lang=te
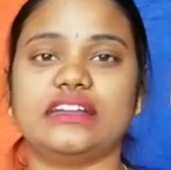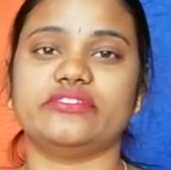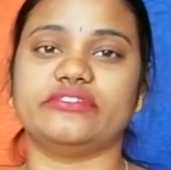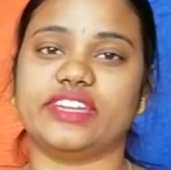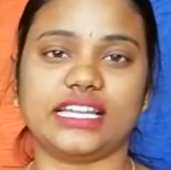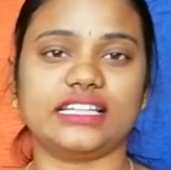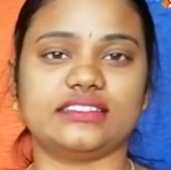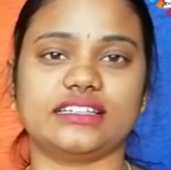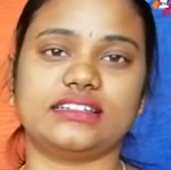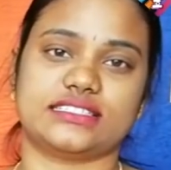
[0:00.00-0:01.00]
అండ్
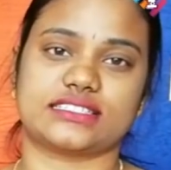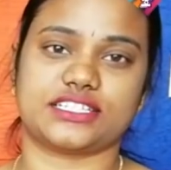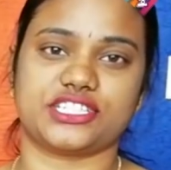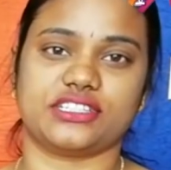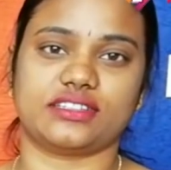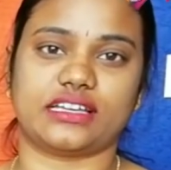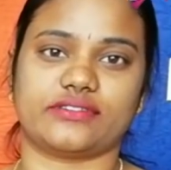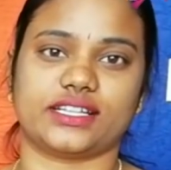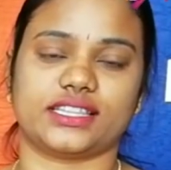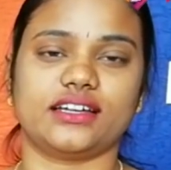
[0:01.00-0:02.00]
వీళ్ళిద్దరు డిస్కషన్
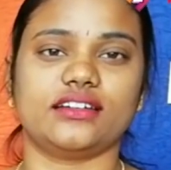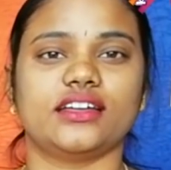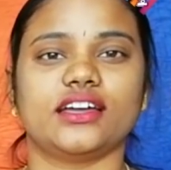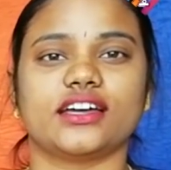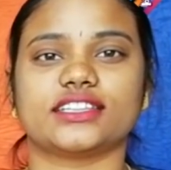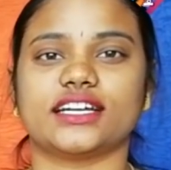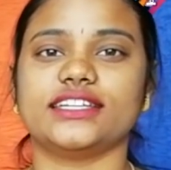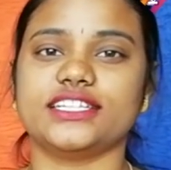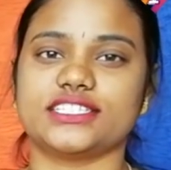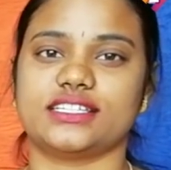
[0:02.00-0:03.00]
తర్వాత
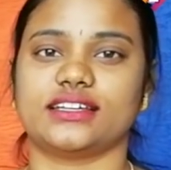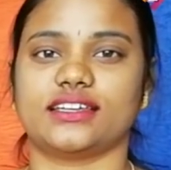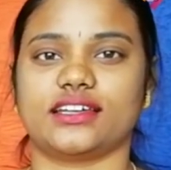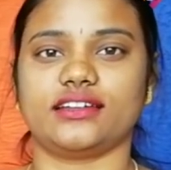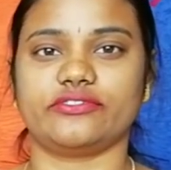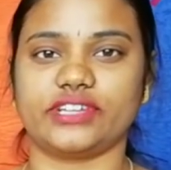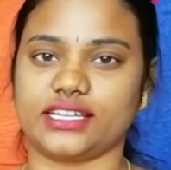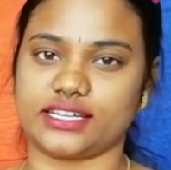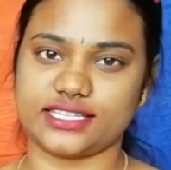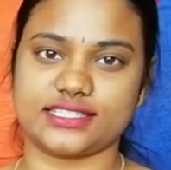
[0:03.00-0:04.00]
తనీష్ దగ్గర
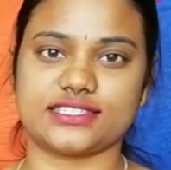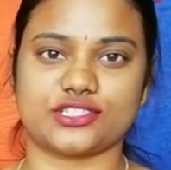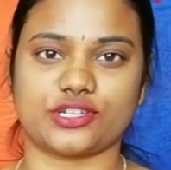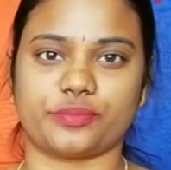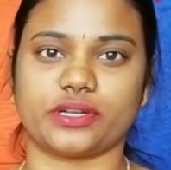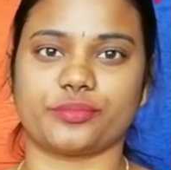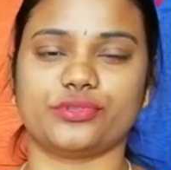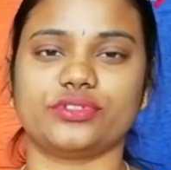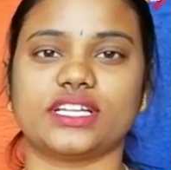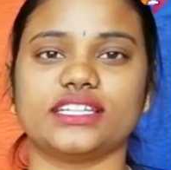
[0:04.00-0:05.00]
వీళ్ళ రీజన్స్
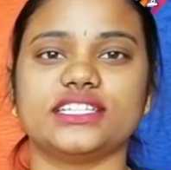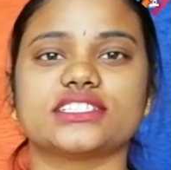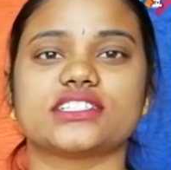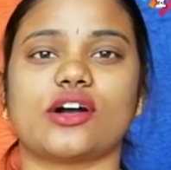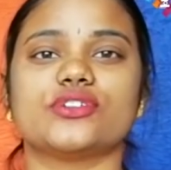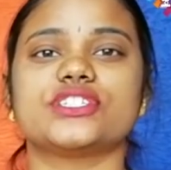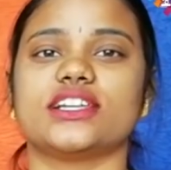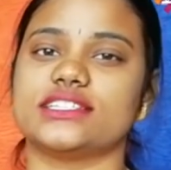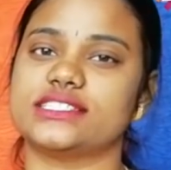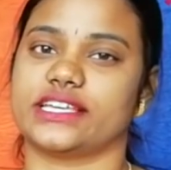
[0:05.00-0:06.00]
చెప్పినప్పుడు తనీష్
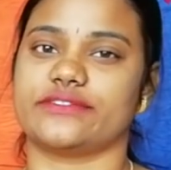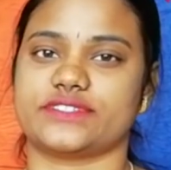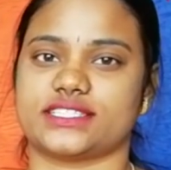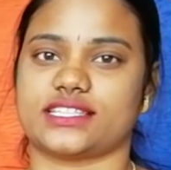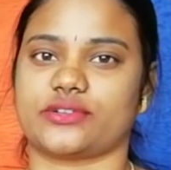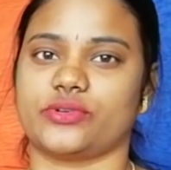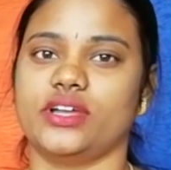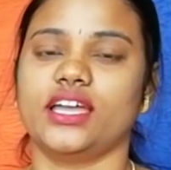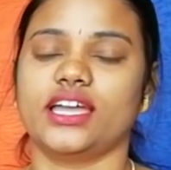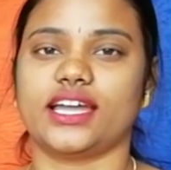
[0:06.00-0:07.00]
కౌశల్ని సేవ్ చేశారు
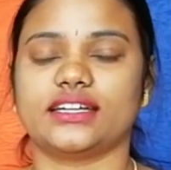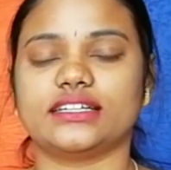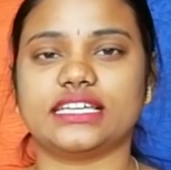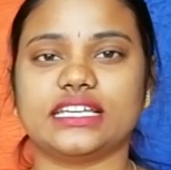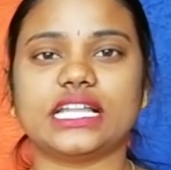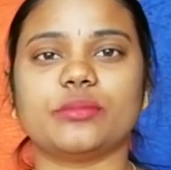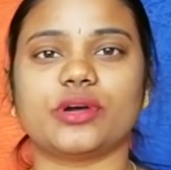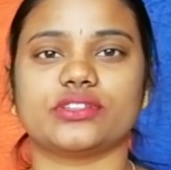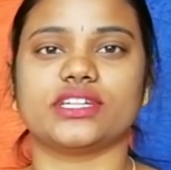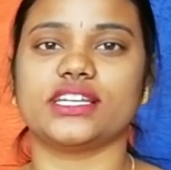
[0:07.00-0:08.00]
అండ్ గీతా
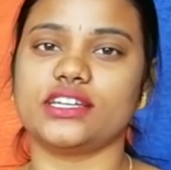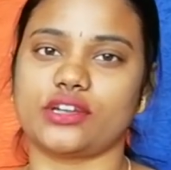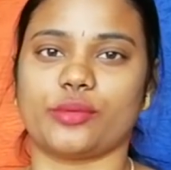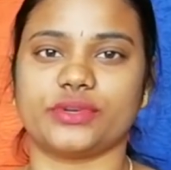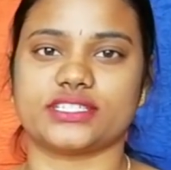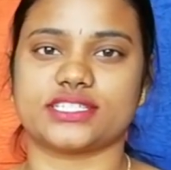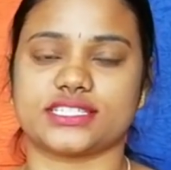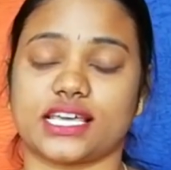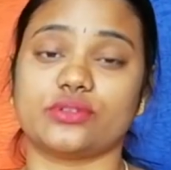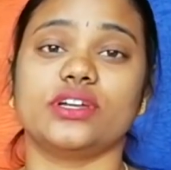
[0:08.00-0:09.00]
మాధురిని నామినేట్
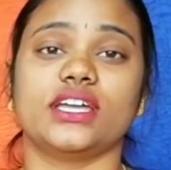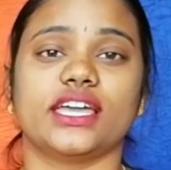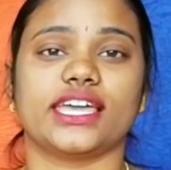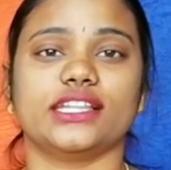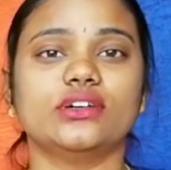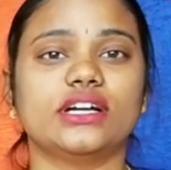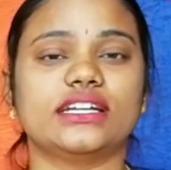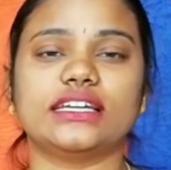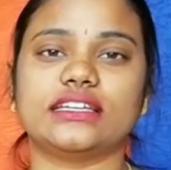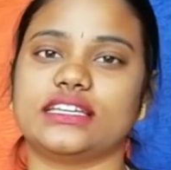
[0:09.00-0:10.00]
చేశారు
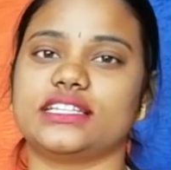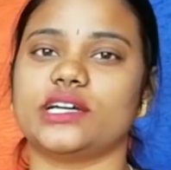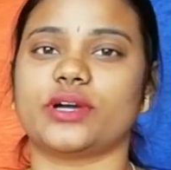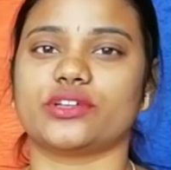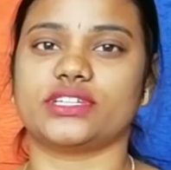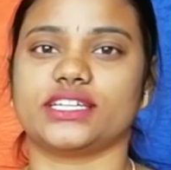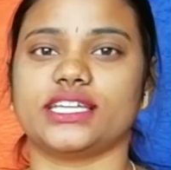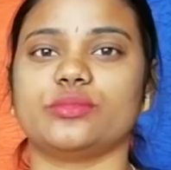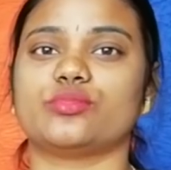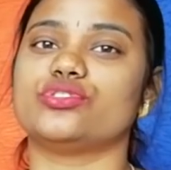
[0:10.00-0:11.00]
ఎందుకంటే గీతా
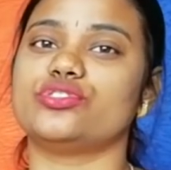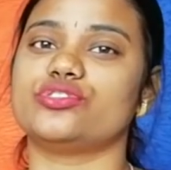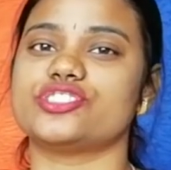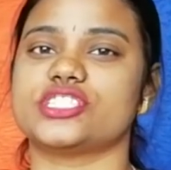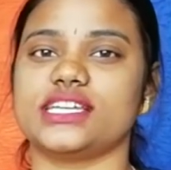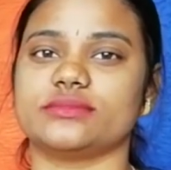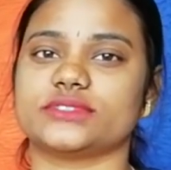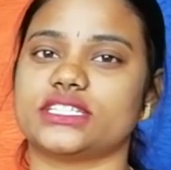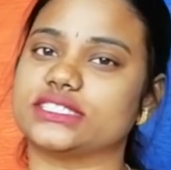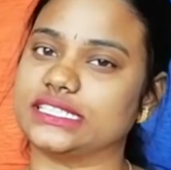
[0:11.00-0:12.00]
మాధురికి ముందు నుంచి
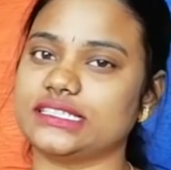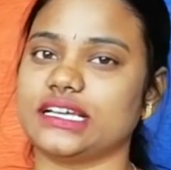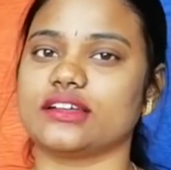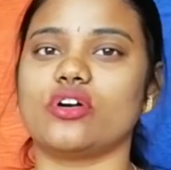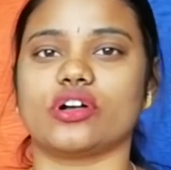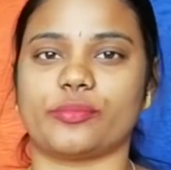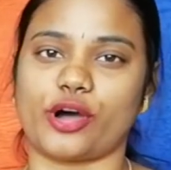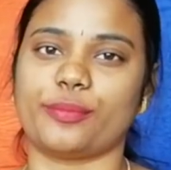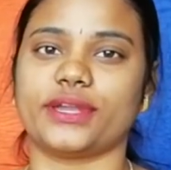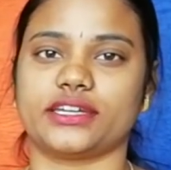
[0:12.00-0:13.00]
సింగర్గా ఒక
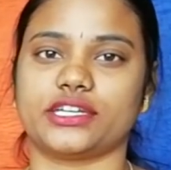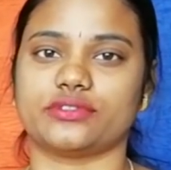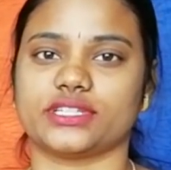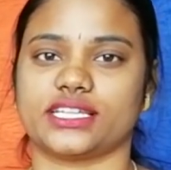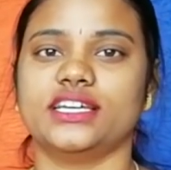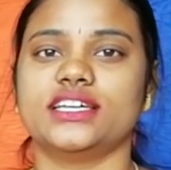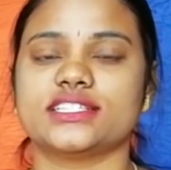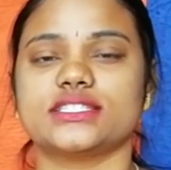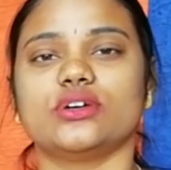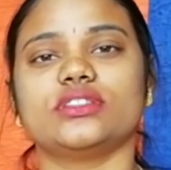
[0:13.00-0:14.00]
పాపులారిటీ ఉంది
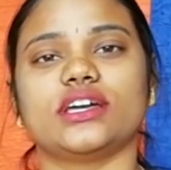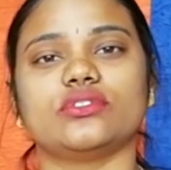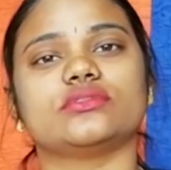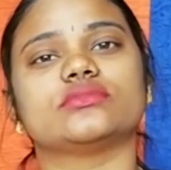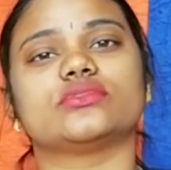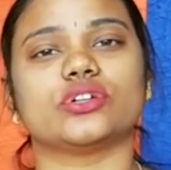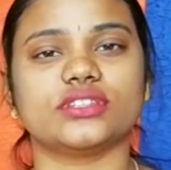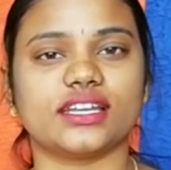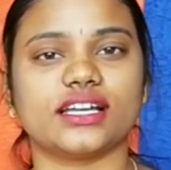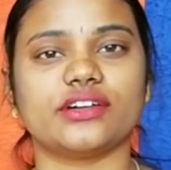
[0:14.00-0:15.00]
సో తను
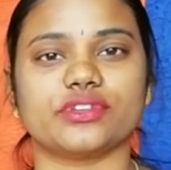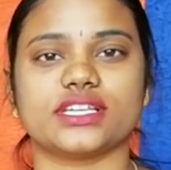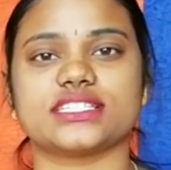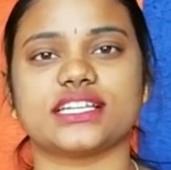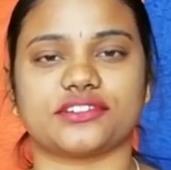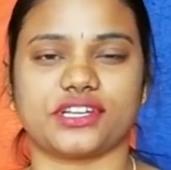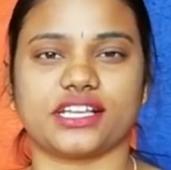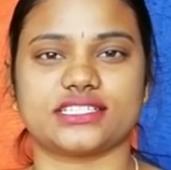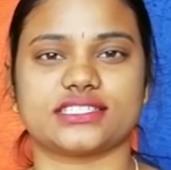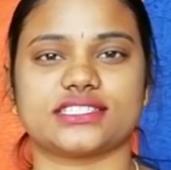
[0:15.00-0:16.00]
తొందరగా వ్యూయర్స్ని
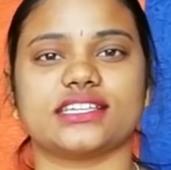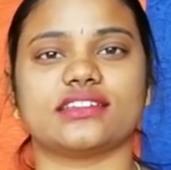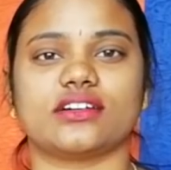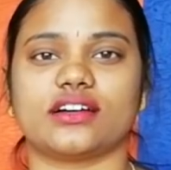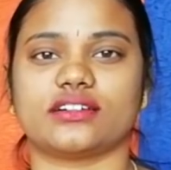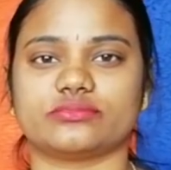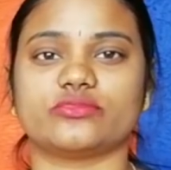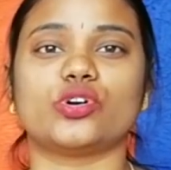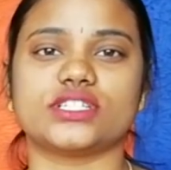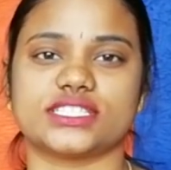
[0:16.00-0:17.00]
అట్రాక్ట్ చేసి
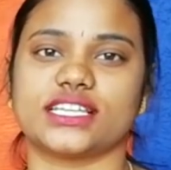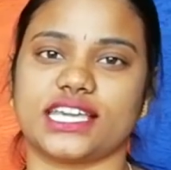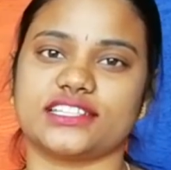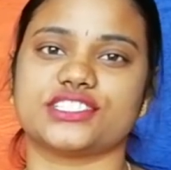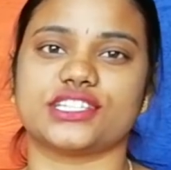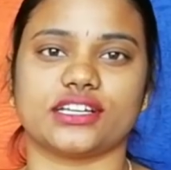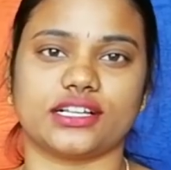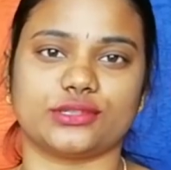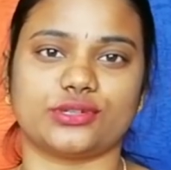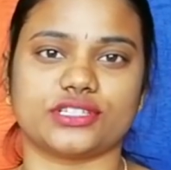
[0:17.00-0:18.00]
ఓట్స్ గెయిన్
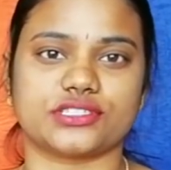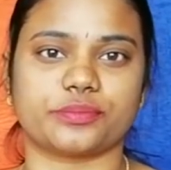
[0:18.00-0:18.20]
చేయగలదు అని